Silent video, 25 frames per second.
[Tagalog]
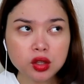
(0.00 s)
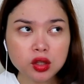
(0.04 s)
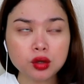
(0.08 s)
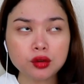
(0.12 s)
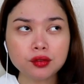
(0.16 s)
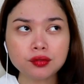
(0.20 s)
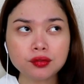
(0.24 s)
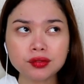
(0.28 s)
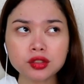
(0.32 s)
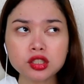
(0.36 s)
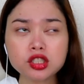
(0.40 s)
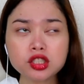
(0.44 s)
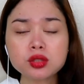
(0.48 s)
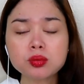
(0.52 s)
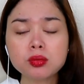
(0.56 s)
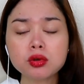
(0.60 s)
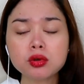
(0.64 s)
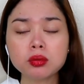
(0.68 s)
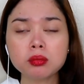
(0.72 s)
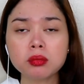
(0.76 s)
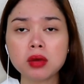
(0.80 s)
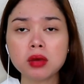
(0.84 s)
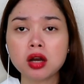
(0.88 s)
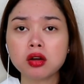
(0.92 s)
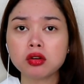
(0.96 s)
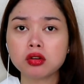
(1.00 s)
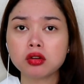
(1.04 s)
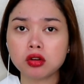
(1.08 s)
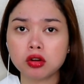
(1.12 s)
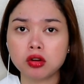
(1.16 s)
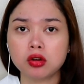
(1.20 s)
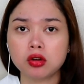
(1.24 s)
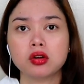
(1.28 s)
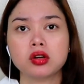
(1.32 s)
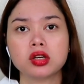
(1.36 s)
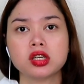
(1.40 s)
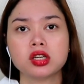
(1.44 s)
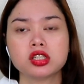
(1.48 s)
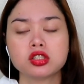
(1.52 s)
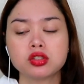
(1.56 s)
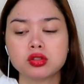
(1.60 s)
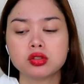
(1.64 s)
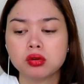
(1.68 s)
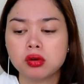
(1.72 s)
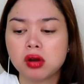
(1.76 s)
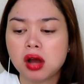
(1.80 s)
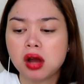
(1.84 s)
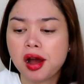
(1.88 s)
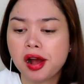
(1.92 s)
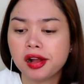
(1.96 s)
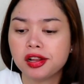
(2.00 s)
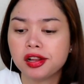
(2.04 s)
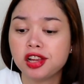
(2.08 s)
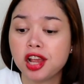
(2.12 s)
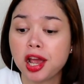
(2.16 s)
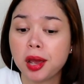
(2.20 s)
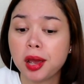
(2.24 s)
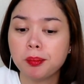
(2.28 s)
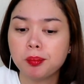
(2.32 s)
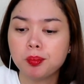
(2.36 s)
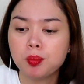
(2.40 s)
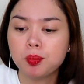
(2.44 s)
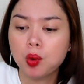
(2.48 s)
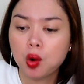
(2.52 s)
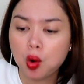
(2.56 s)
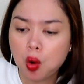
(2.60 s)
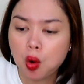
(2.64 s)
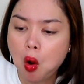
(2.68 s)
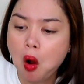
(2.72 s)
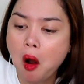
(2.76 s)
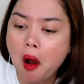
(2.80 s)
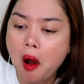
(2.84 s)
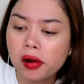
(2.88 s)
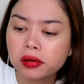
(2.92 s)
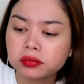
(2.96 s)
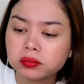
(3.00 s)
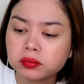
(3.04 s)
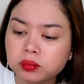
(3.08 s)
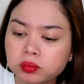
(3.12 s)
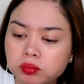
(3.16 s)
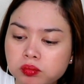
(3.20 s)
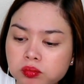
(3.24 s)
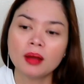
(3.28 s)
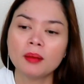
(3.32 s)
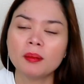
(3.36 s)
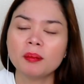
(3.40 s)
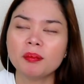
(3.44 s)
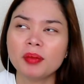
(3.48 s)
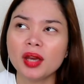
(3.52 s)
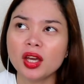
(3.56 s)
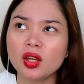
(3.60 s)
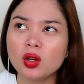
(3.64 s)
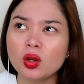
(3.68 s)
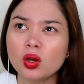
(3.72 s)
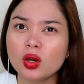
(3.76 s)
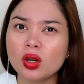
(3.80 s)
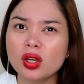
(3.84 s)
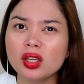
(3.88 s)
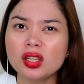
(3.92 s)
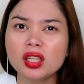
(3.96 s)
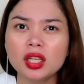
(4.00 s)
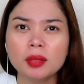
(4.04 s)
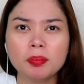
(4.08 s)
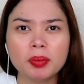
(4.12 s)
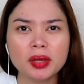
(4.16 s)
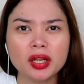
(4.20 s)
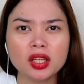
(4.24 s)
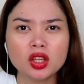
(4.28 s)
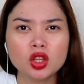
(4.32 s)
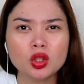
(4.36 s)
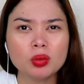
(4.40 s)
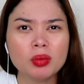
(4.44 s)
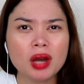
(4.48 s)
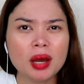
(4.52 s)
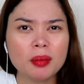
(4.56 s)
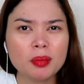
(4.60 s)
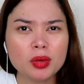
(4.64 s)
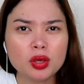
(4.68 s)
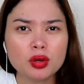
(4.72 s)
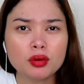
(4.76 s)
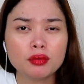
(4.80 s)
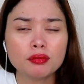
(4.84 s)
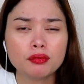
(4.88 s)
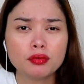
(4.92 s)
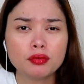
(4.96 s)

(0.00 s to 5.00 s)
Yung first mukbang ko is yung uh, liempo. Pero hindi pa rin dumami yung